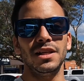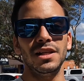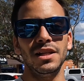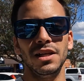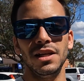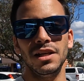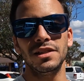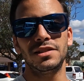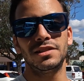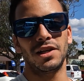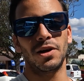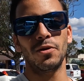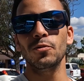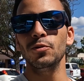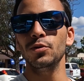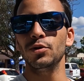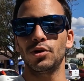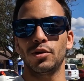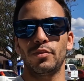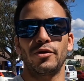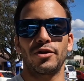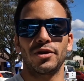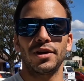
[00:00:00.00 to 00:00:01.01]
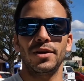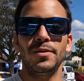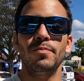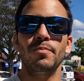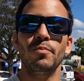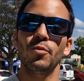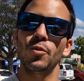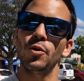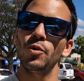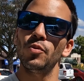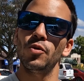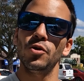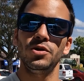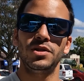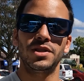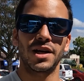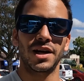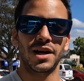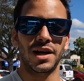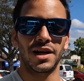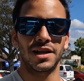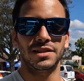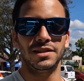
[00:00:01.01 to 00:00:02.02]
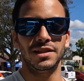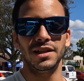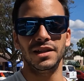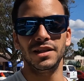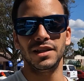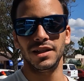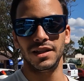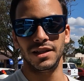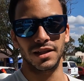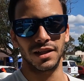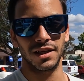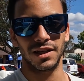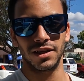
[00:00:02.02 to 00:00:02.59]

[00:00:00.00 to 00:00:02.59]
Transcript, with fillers: Y segundo porque es muy muy cerca de Sydney,